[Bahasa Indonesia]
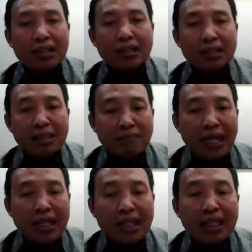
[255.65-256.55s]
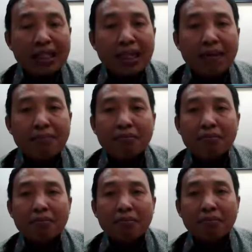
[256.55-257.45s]
sembari kita
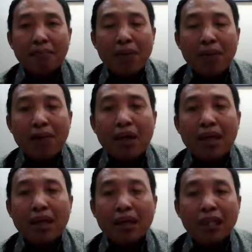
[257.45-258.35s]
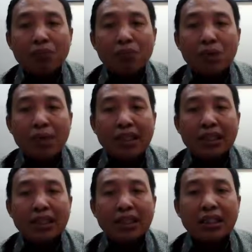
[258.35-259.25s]
membawa
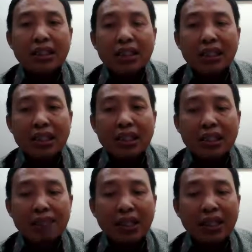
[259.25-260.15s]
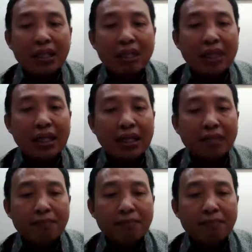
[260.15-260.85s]
transformasi yang disampaikan oleh Pak